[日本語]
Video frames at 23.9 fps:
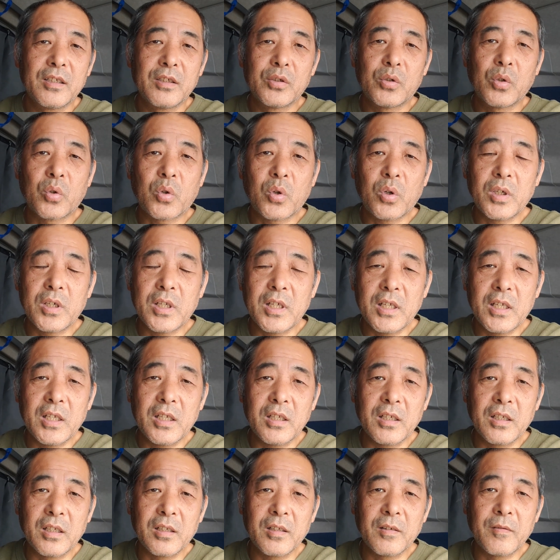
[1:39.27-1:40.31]
そこ
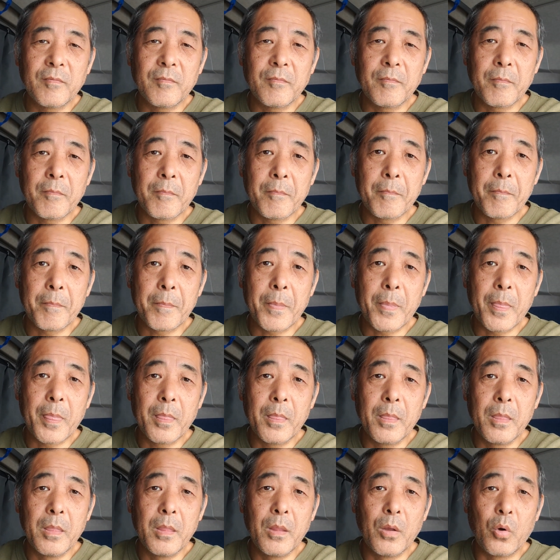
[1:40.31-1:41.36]
に
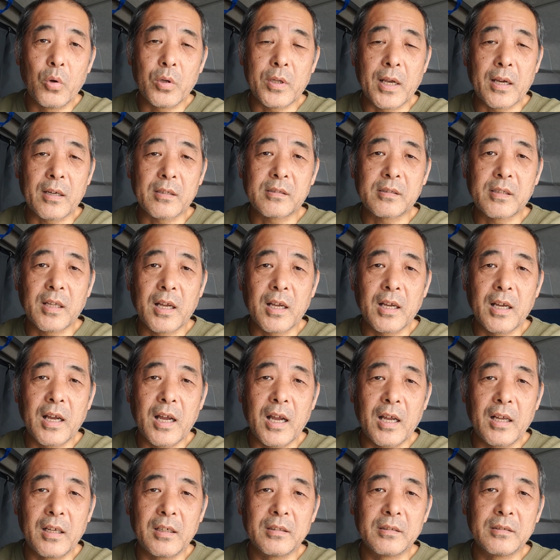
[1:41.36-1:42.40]
お客さん
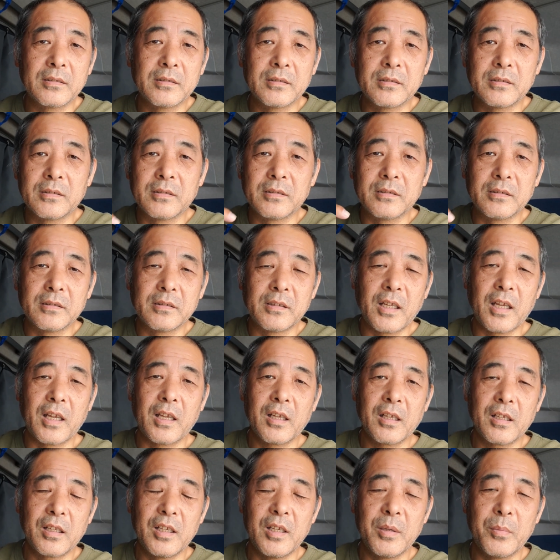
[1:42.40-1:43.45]
が
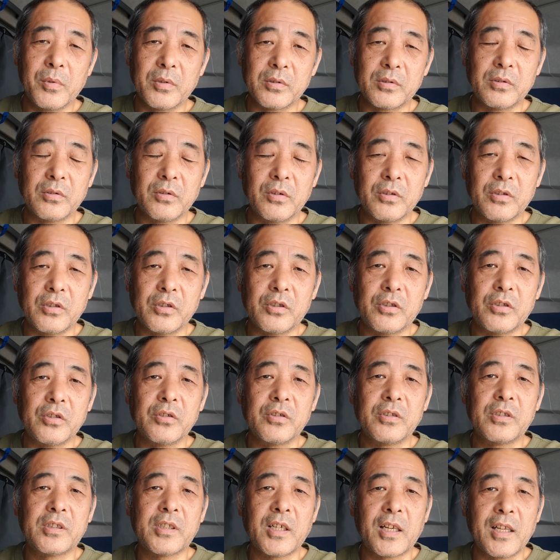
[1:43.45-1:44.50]
ね、荷物を受
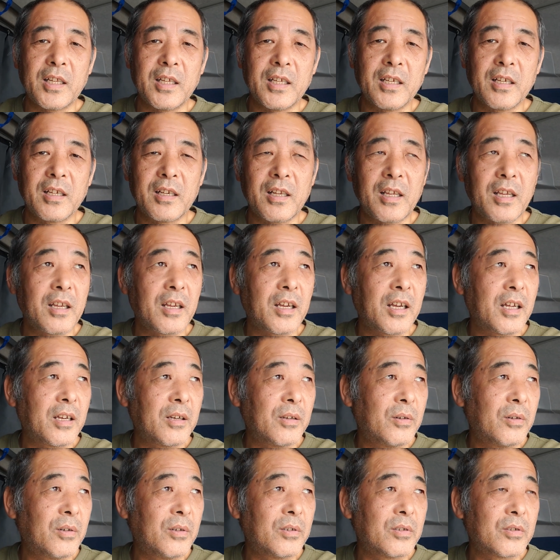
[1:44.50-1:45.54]
注したり、ね、あ
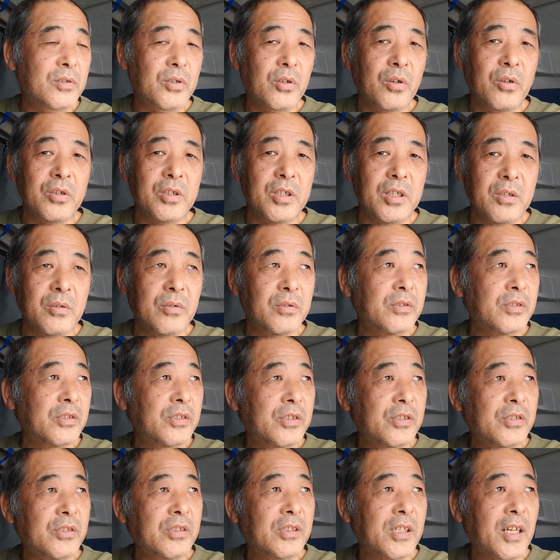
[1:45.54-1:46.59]
の、商品を受
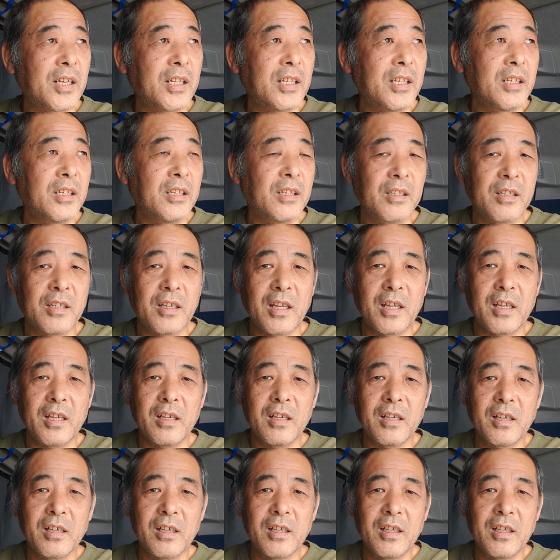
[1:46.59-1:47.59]
注したり、ね、